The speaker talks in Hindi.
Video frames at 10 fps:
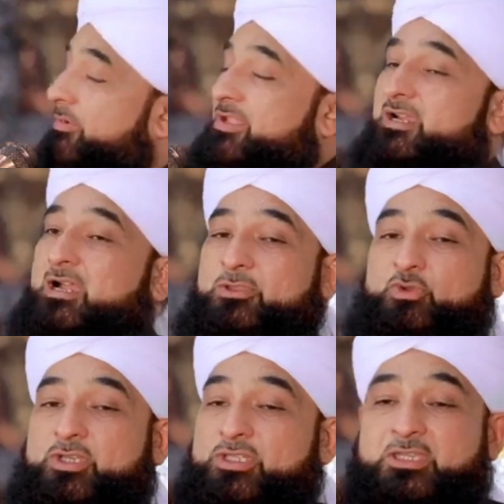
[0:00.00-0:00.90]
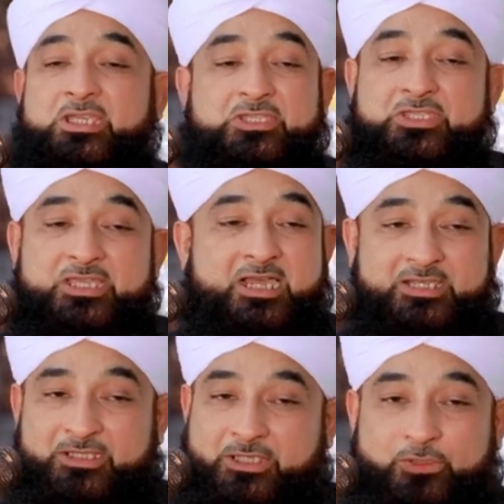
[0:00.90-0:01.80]
तो मैंने कहा तुझे नींद नहीं
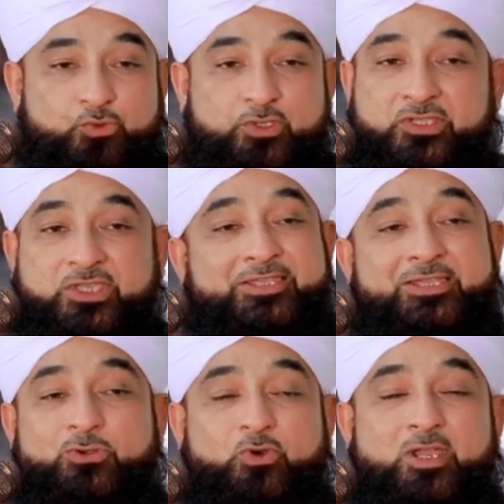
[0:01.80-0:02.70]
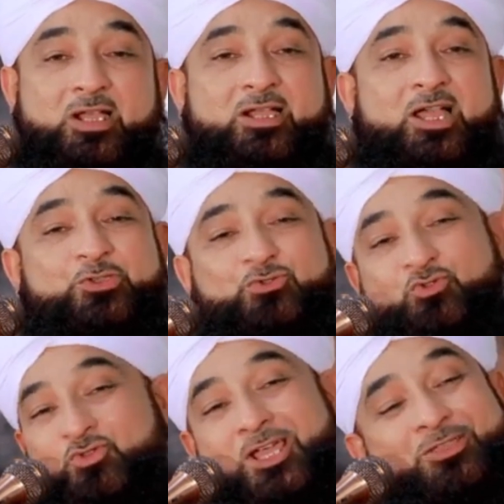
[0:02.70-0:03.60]
आ रही थी तूने चैनल खोला काश
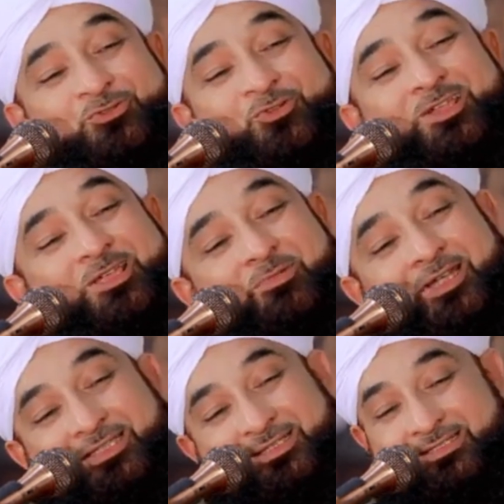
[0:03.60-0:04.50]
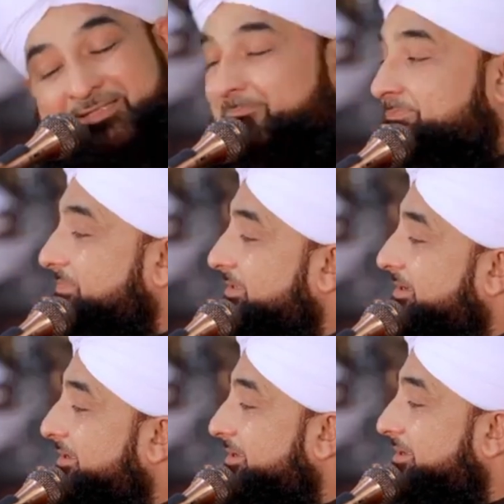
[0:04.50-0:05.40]
तू कुरान खोल कर बैठ जाता
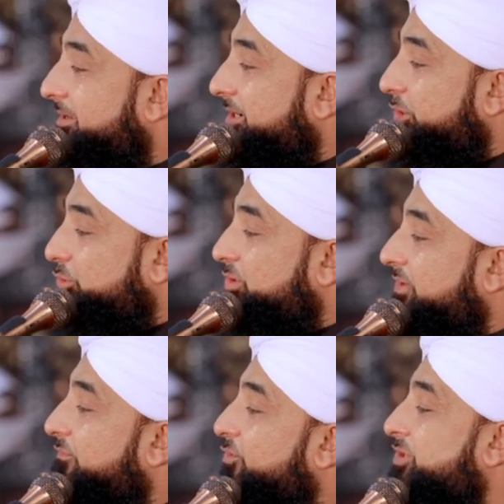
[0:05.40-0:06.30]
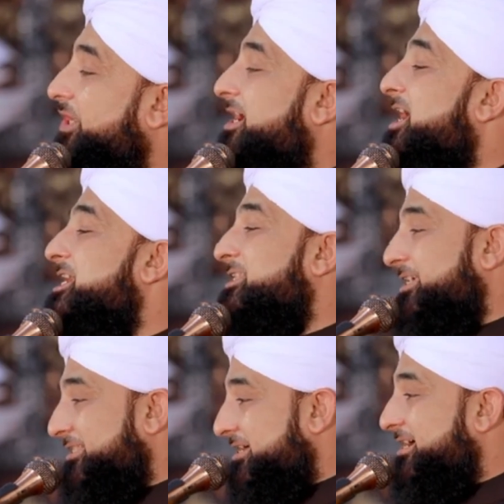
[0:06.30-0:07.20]
तुझे वो दिखाई
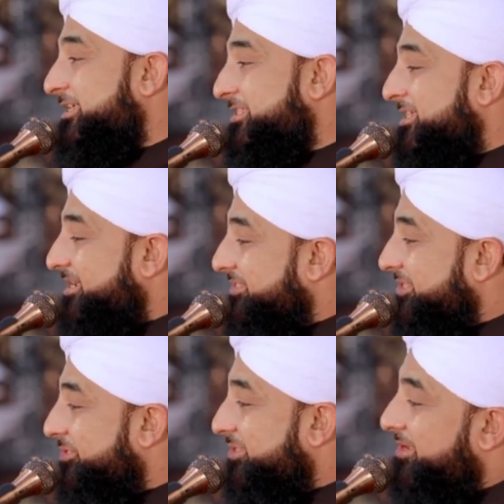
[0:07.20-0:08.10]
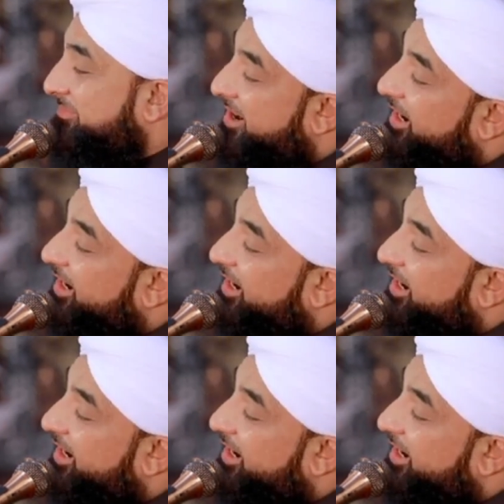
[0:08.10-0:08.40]
देता कि तेरा अंदर तेरा